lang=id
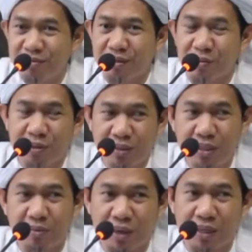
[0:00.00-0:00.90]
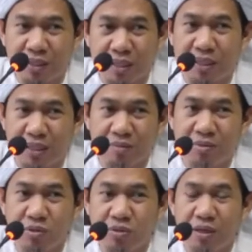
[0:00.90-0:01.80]
Tapi tetap hati kita
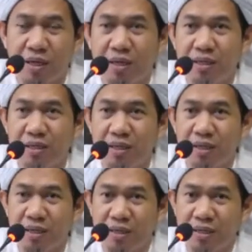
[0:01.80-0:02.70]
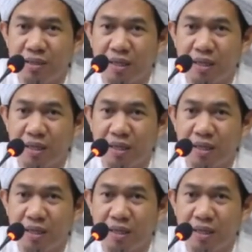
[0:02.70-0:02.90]
berusaha lillahi